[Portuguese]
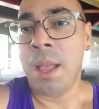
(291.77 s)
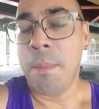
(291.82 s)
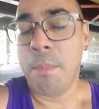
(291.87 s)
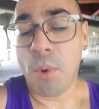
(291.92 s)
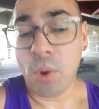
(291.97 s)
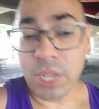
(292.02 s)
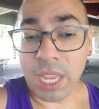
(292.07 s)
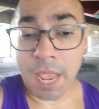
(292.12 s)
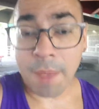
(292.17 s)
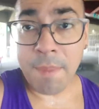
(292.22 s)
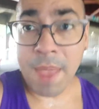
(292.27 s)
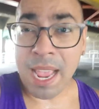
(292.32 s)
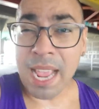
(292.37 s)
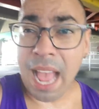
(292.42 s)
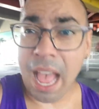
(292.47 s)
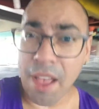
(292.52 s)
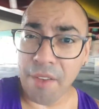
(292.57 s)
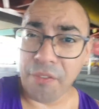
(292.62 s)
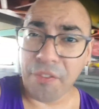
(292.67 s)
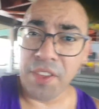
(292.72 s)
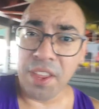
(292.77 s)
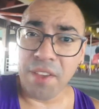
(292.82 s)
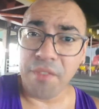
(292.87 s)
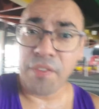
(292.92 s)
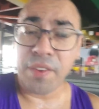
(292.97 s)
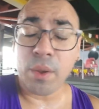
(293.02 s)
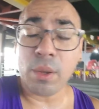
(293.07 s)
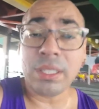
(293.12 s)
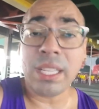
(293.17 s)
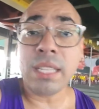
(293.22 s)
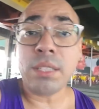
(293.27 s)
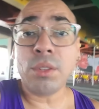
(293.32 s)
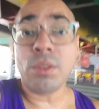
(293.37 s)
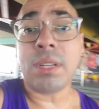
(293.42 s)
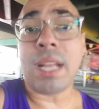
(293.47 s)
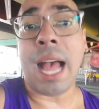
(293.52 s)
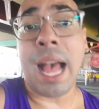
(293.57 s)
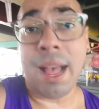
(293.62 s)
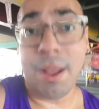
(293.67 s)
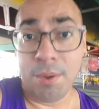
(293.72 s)
porque a minha garrafinha ficou dentro do
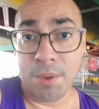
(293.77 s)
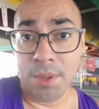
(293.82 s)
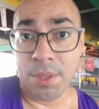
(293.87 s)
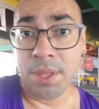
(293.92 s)
carro.